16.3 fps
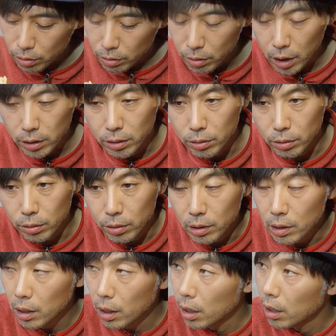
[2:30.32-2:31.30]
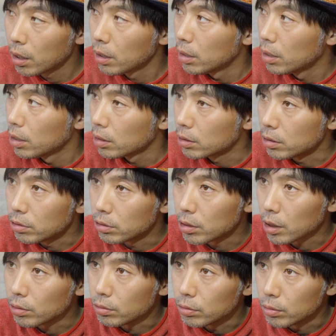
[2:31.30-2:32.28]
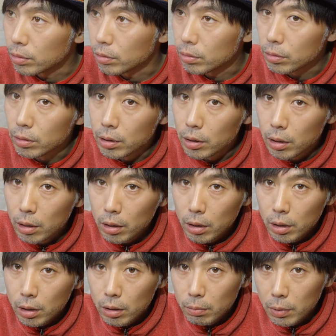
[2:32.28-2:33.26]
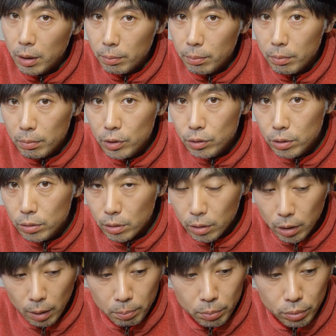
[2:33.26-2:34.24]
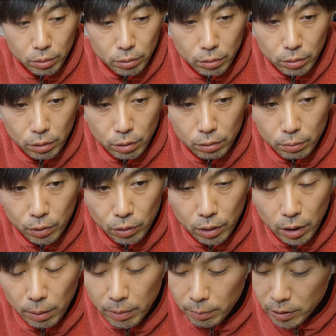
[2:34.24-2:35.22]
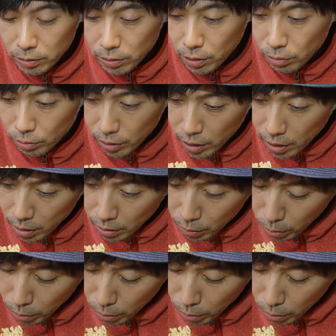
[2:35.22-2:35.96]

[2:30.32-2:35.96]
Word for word: 油味といったらキンちゃんヌードルまあもちろんカップヌードルも食べますけどね